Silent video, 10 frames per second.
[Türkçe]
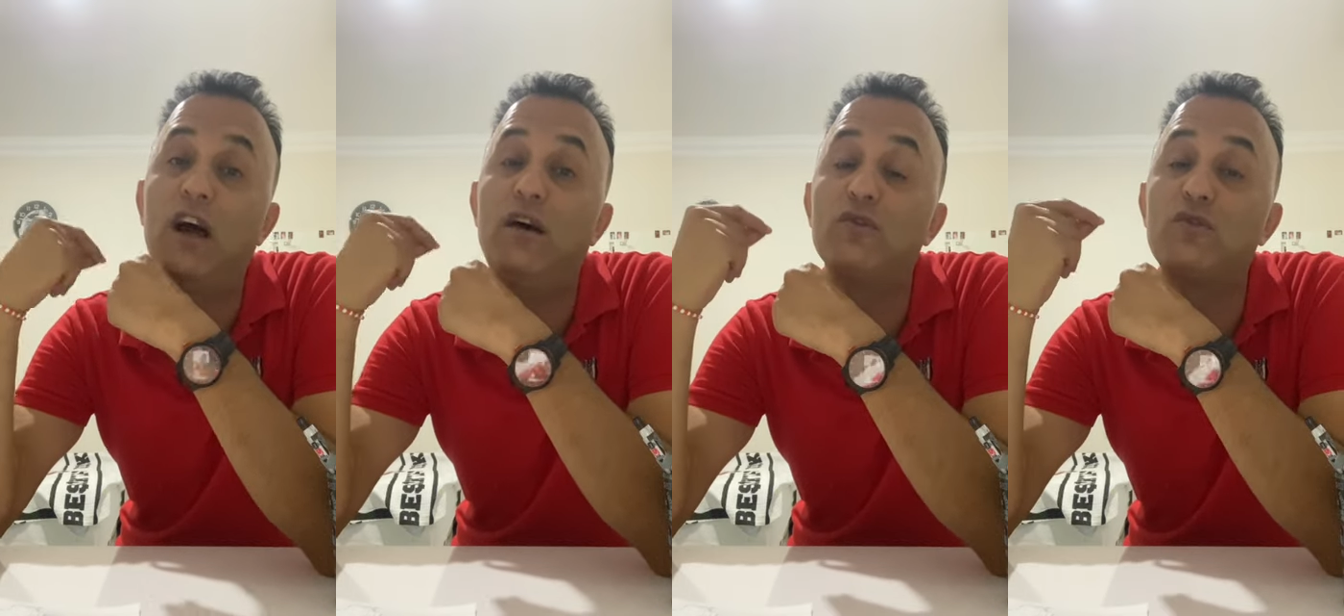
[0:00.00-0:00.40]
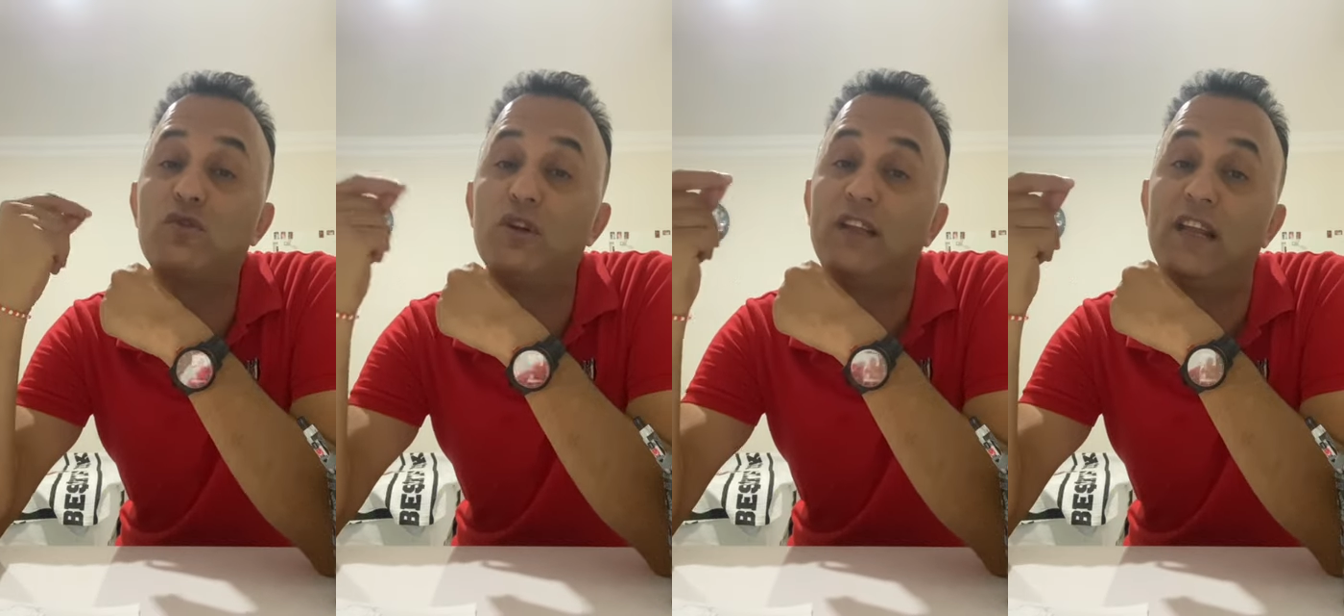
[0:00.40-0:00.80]

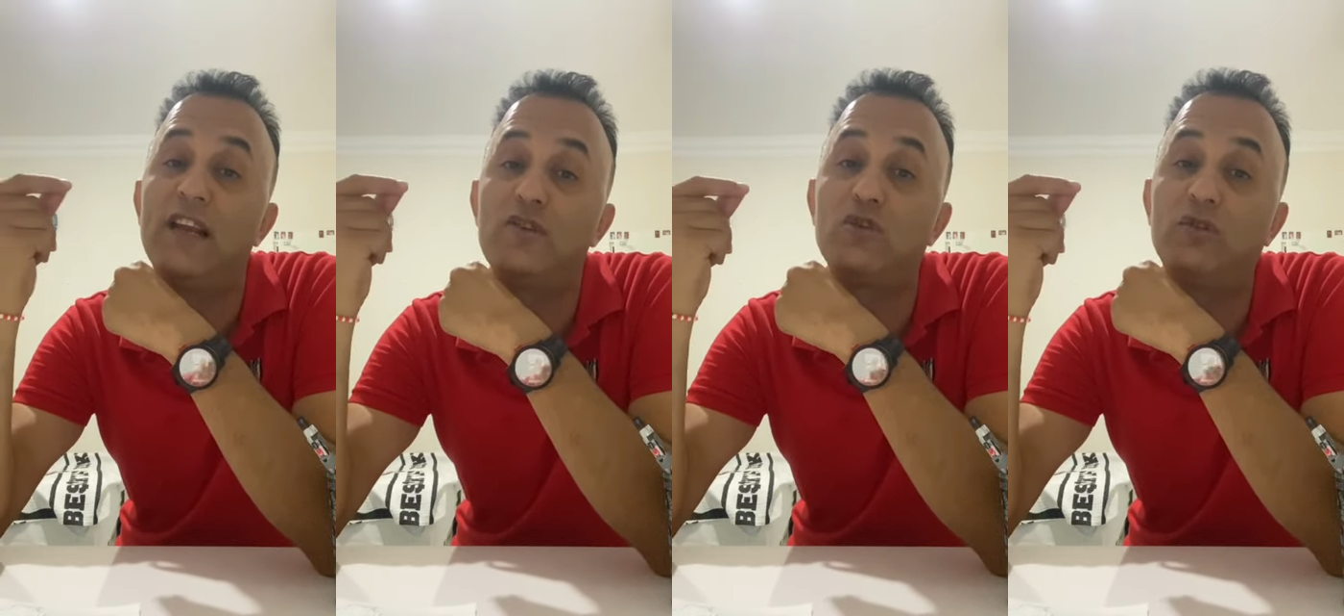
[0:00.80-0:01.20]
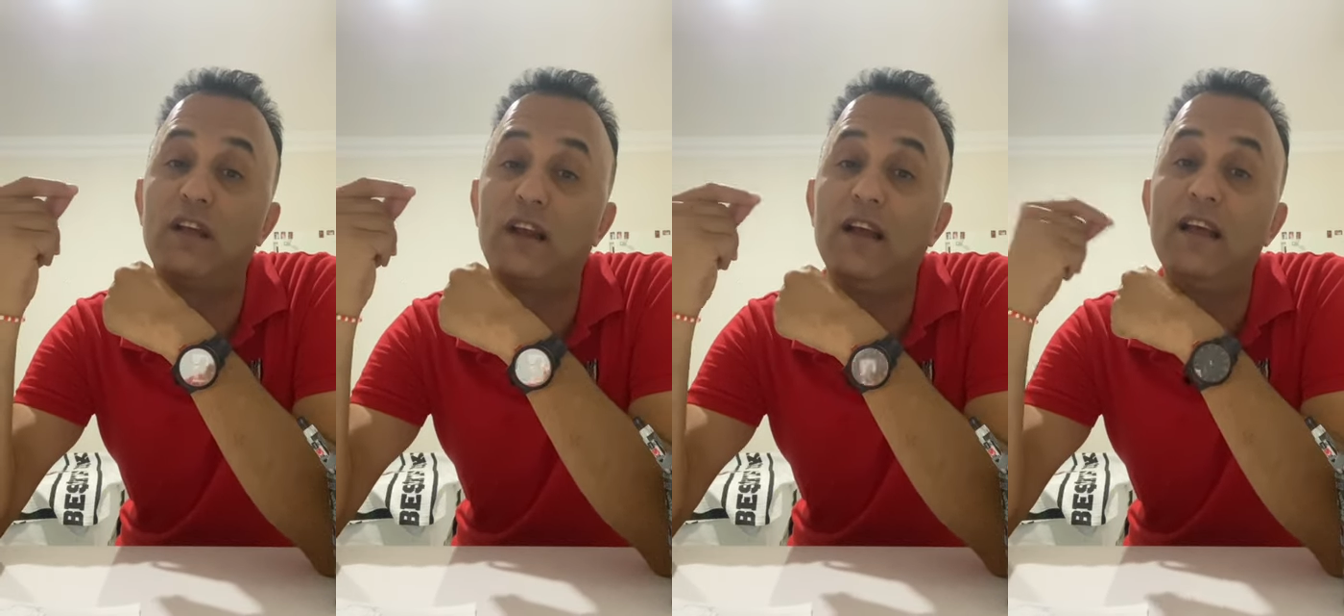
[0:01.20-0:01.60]
Avusturya
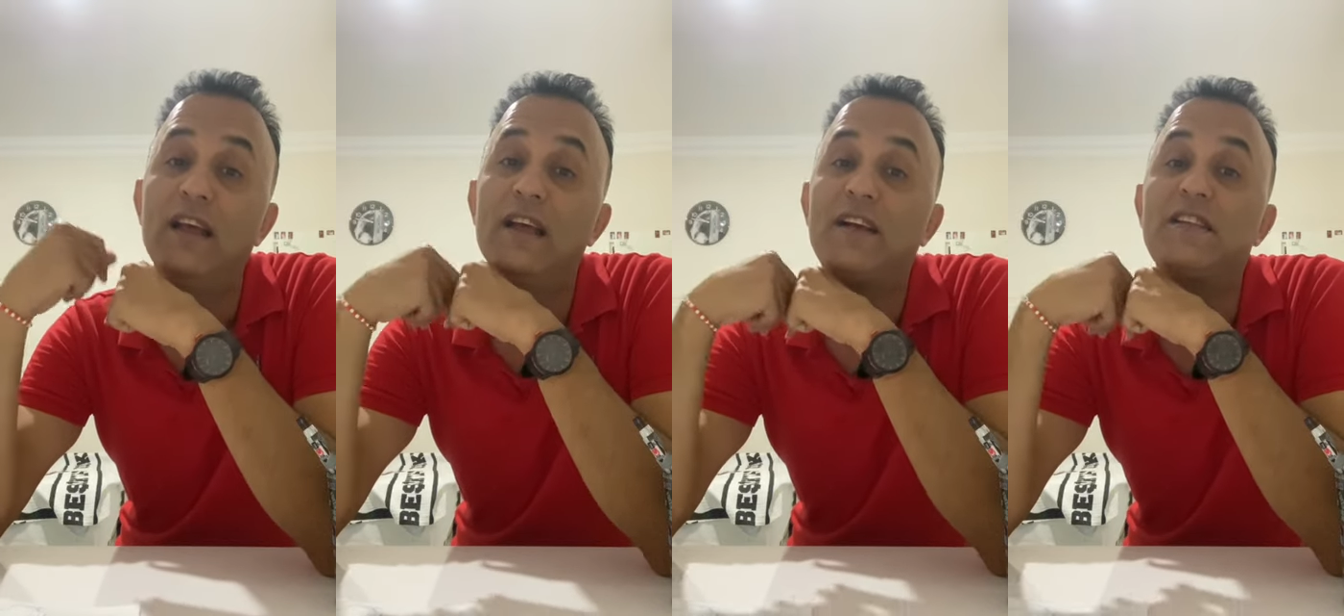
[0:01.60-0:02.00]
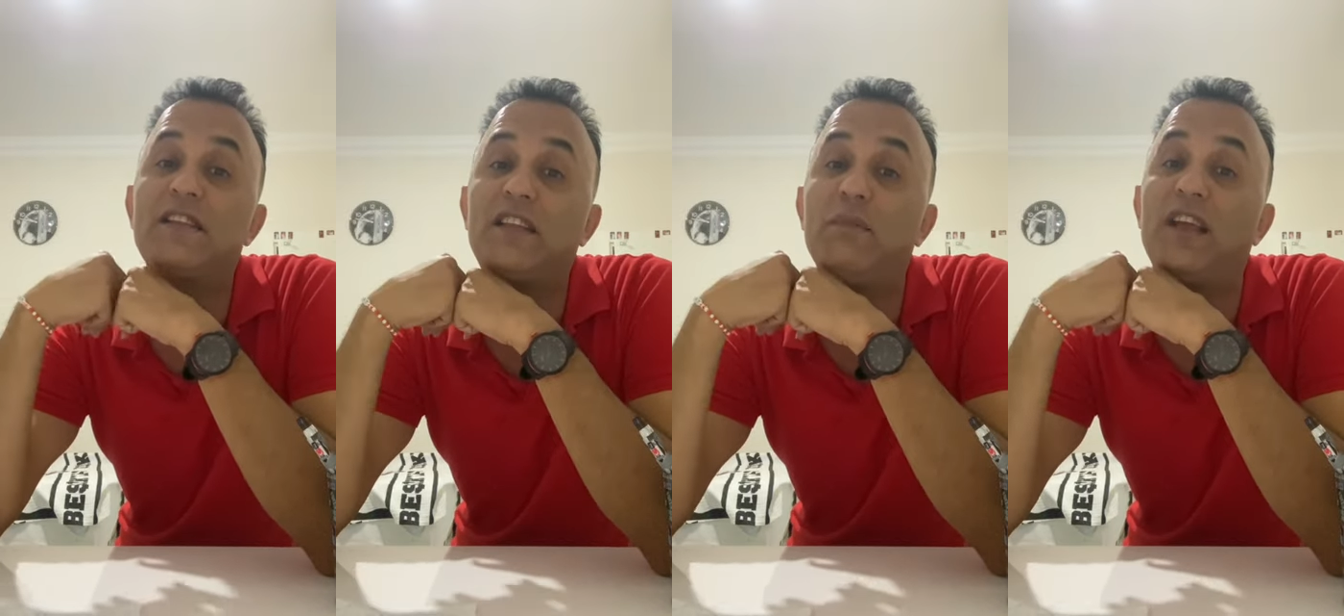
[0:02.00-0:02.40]
televizyonları
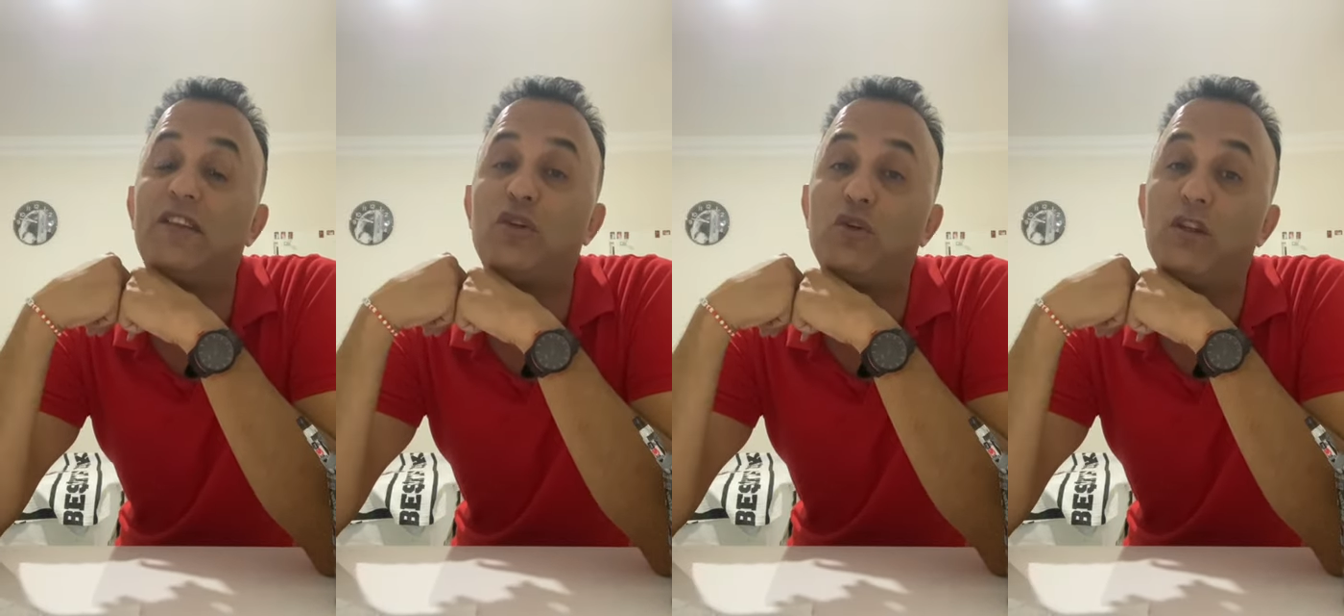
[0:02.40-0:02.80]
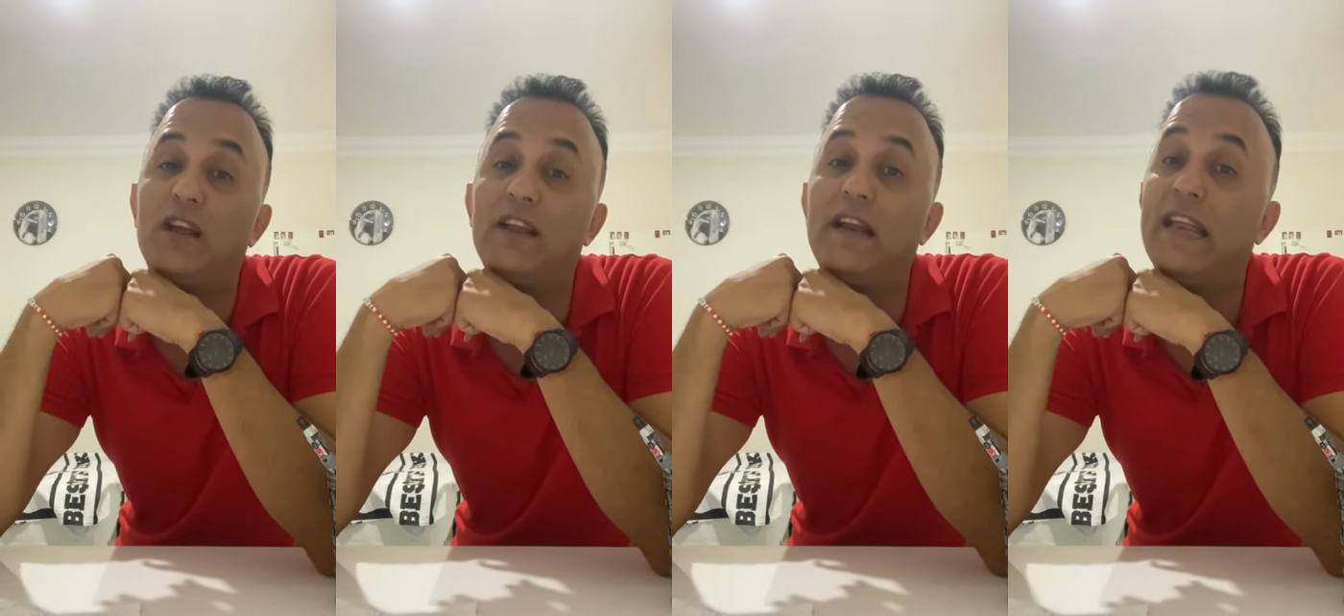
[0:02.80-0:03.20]
kısıtlama
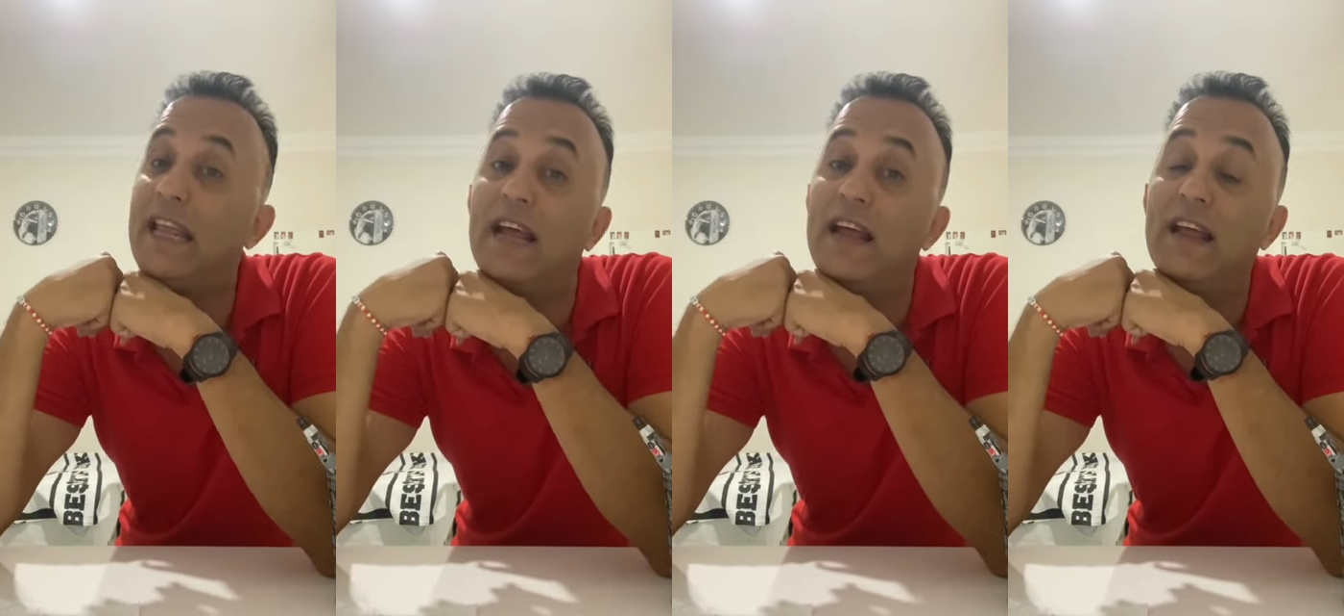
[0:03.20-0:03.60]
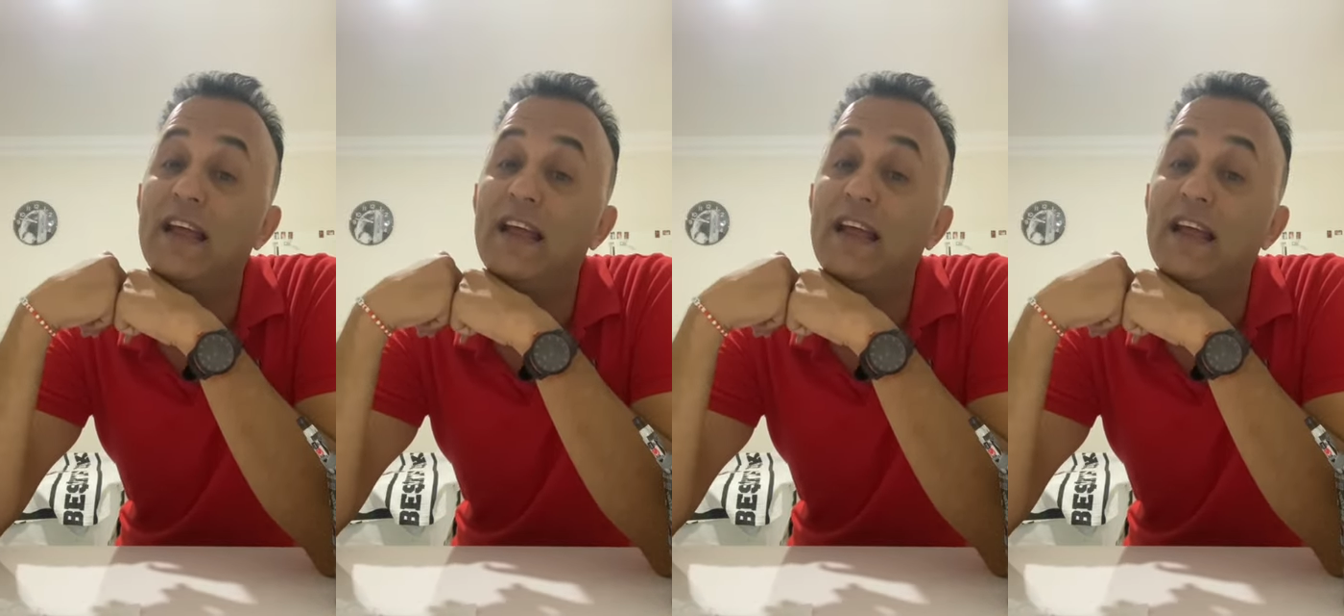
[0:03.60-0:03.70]
getiriyorlar yine. Niye?